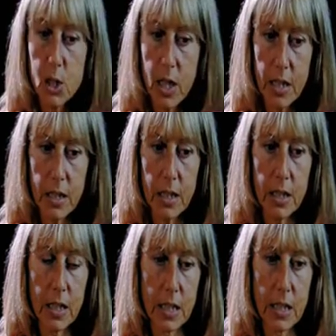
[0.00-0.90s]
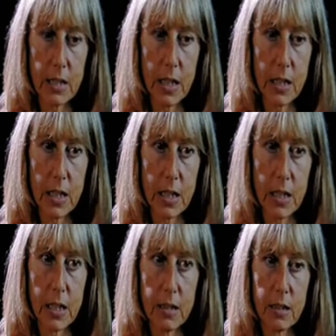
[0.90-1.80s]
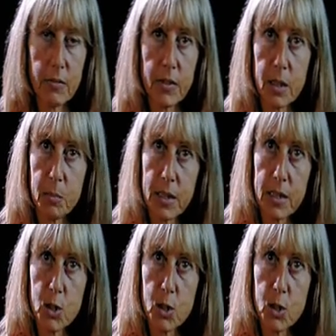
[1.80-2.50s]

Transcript: A 16 anni era stata staffetta